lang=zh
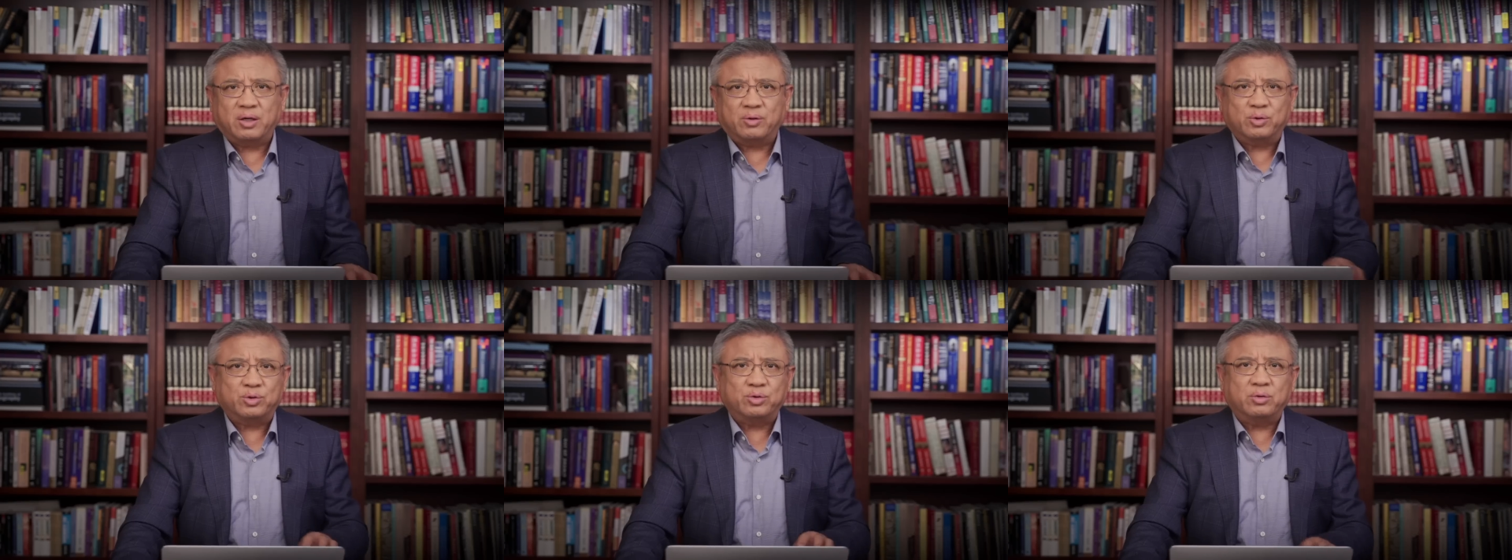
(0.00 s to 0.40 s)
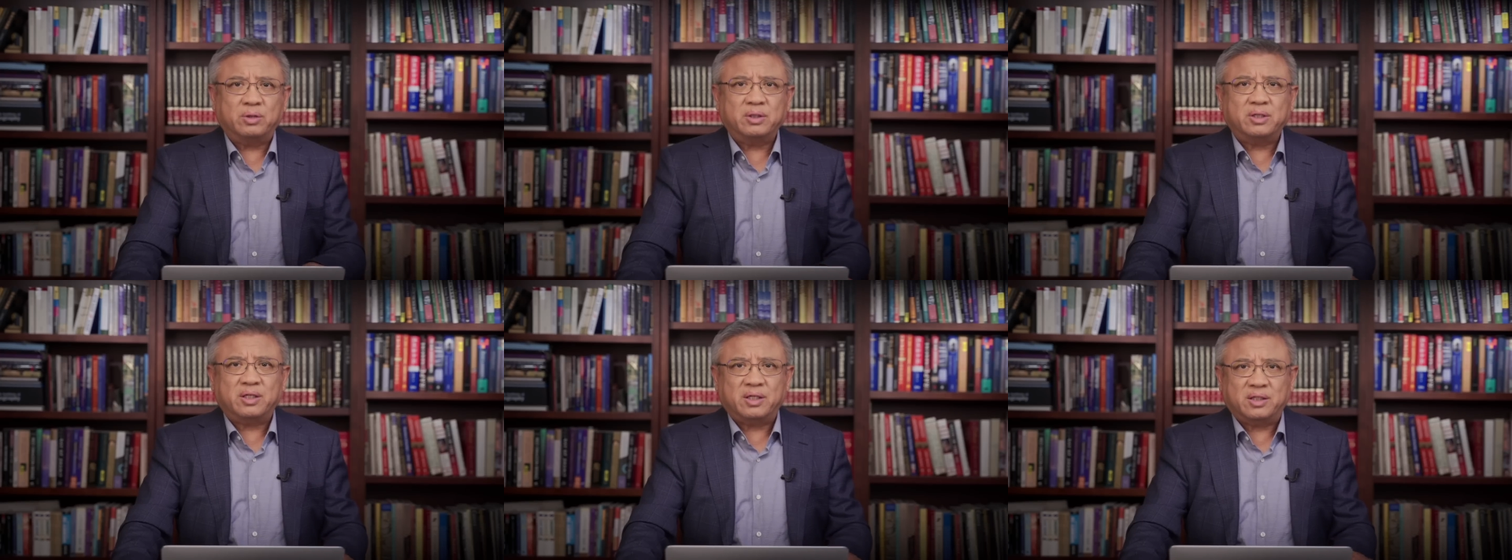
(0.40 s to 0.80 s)
我说
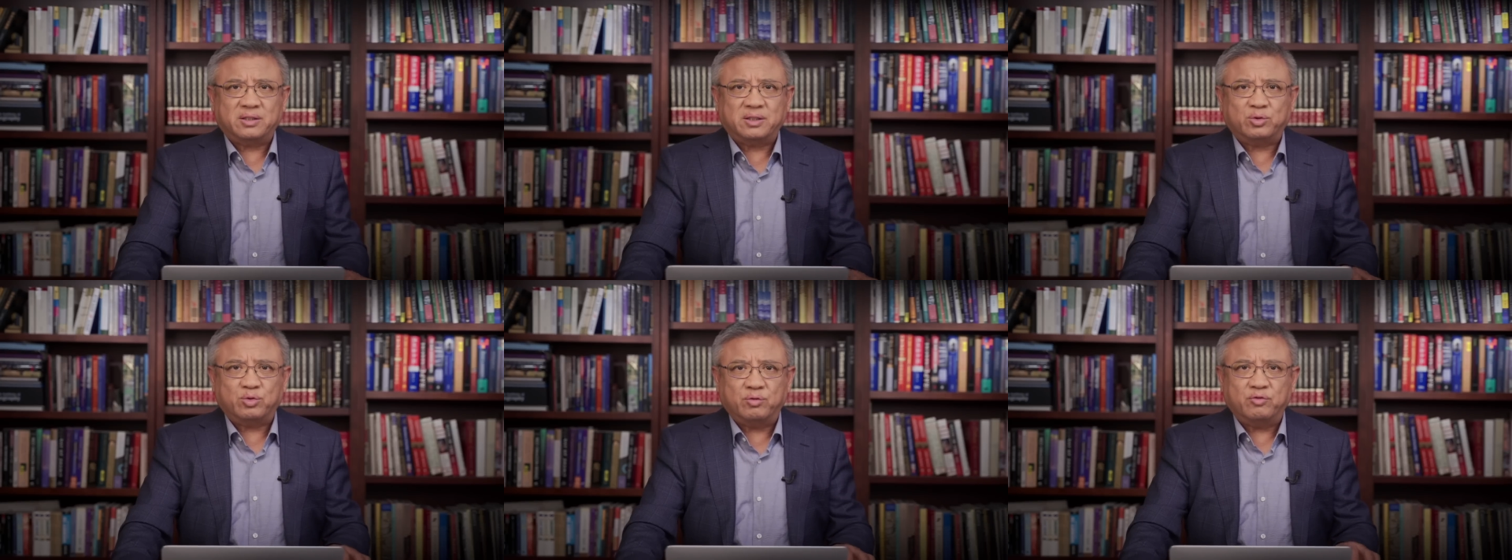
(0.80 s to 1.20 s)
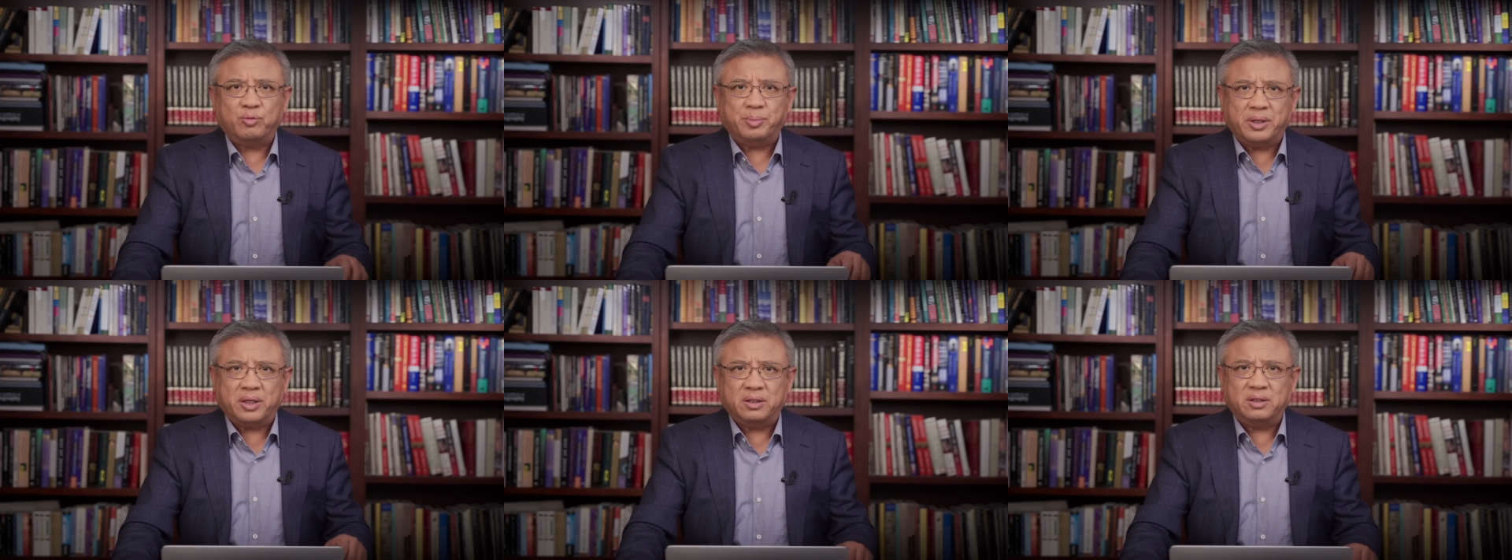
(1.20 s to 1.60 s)
了呢也是在重复
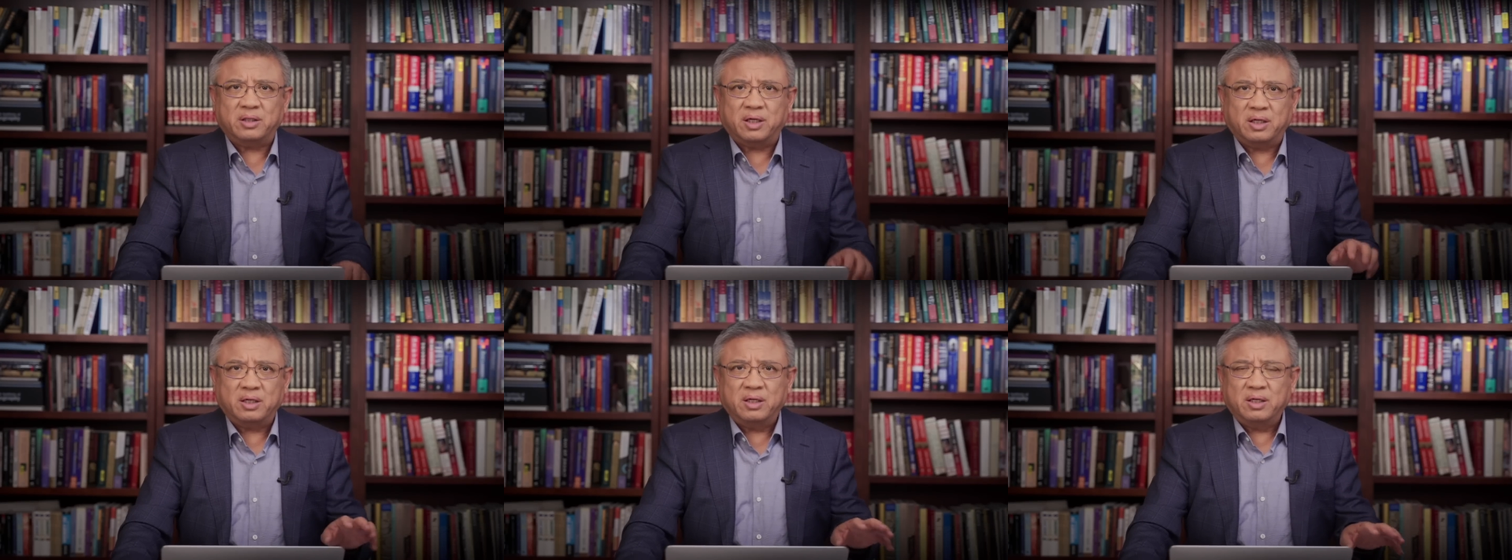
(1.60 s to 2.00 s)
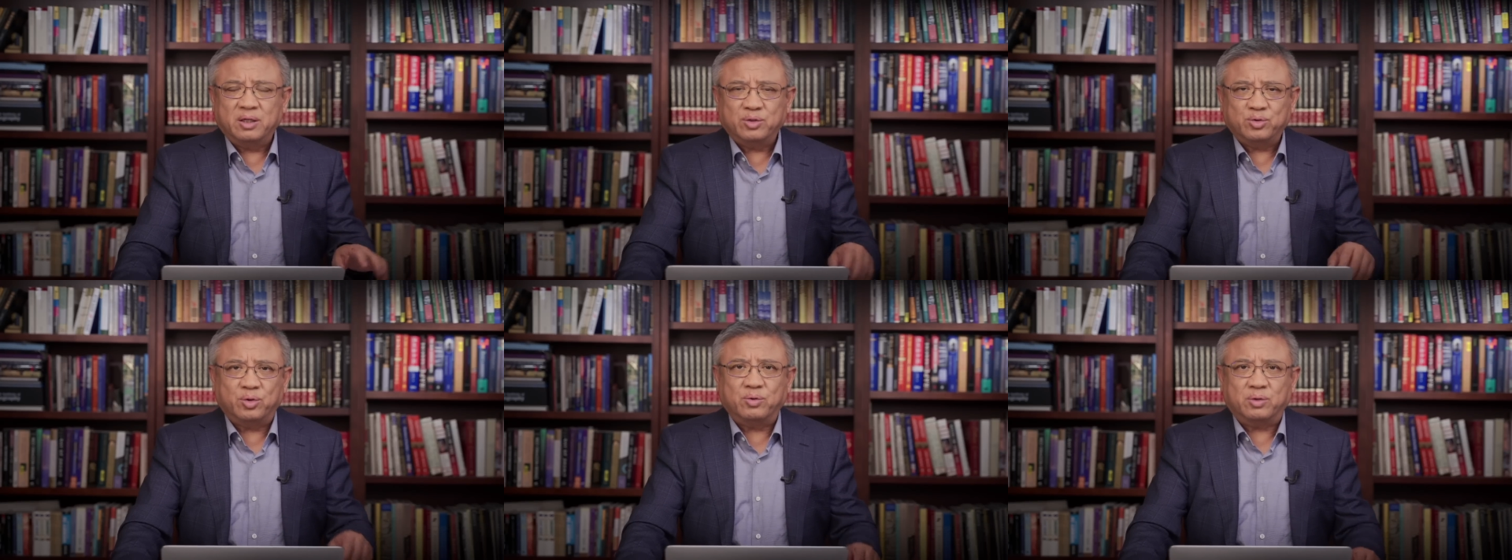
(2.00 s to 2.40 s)
别人的
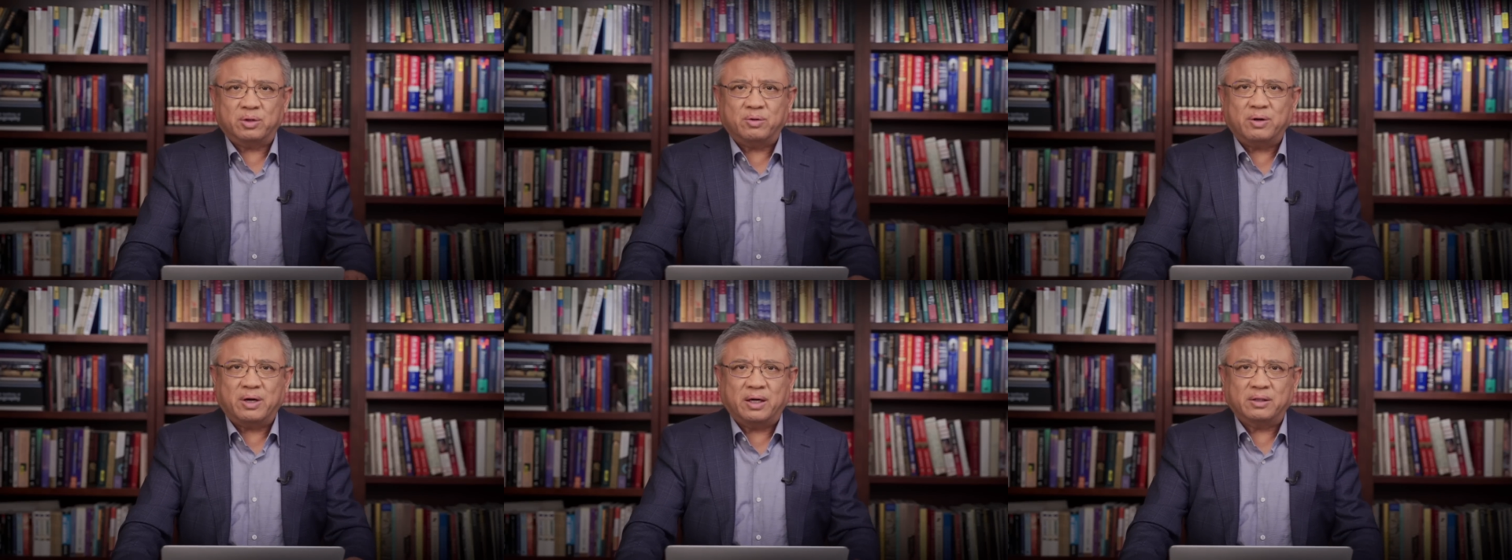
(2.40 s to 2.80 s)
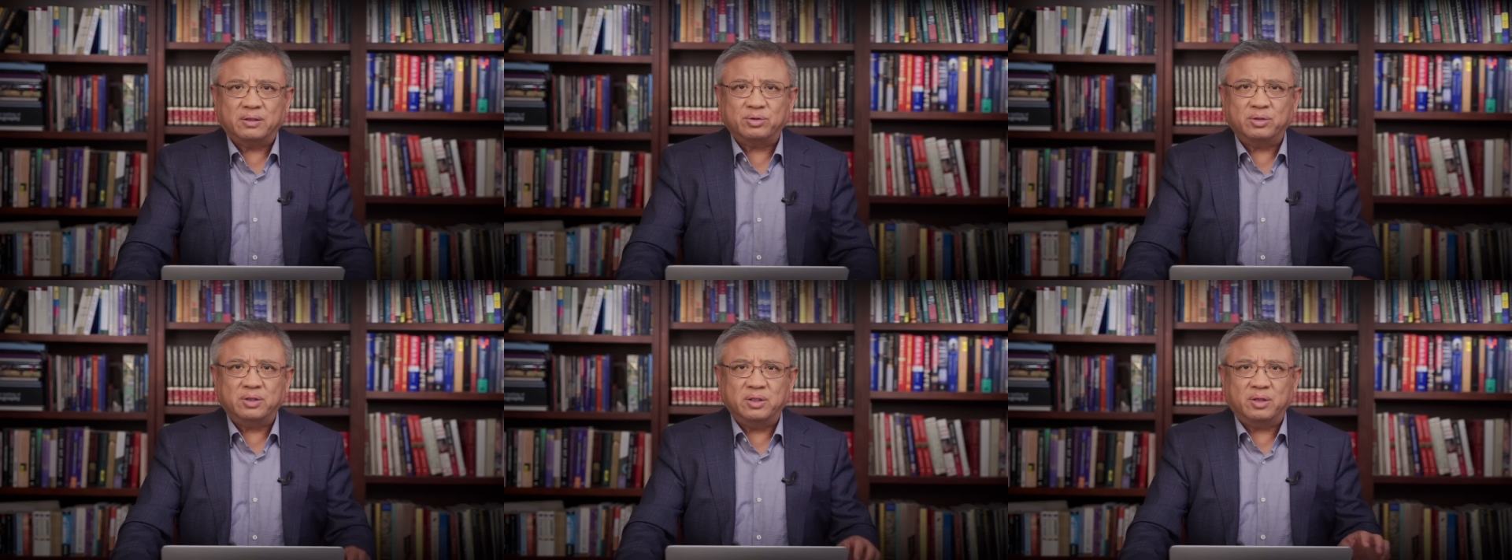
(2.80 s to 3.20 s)
说过的话，
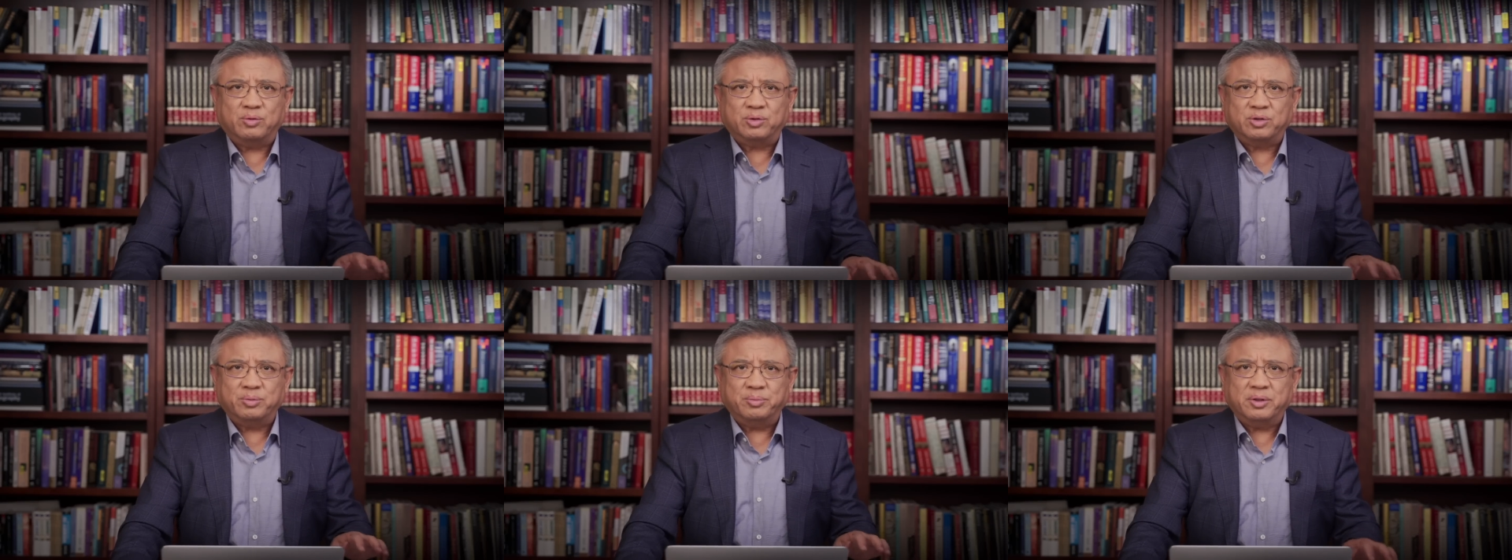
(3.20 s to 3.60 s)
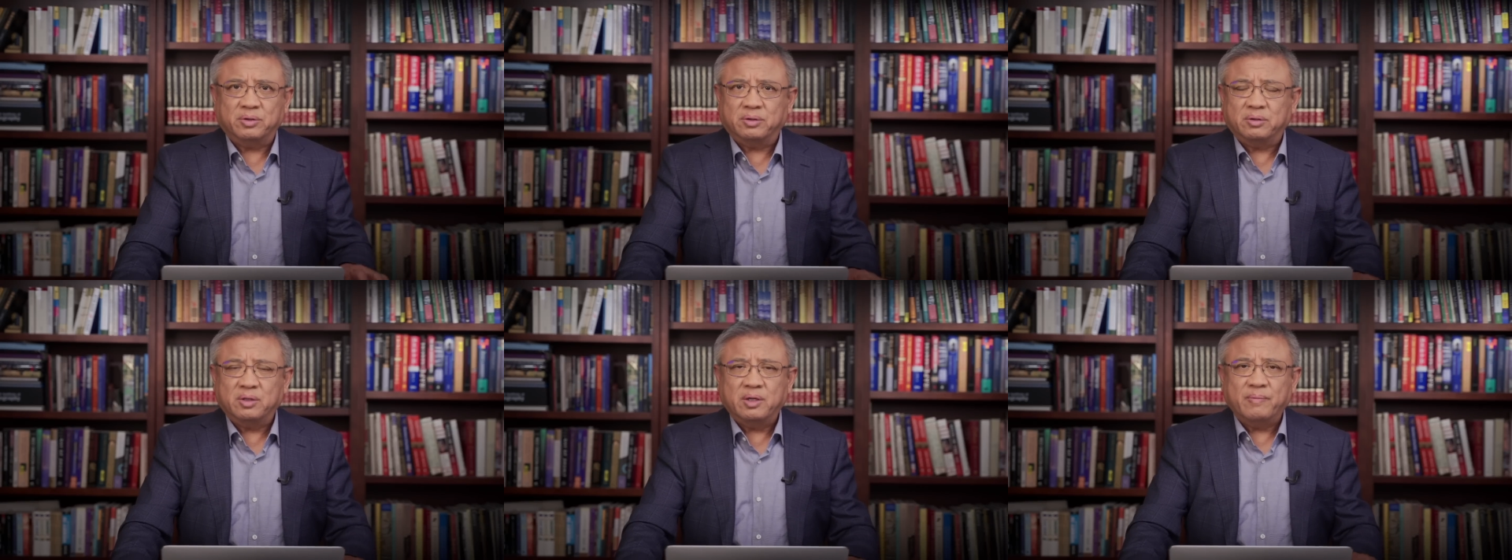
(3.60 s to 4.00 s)
所以呢我就没有，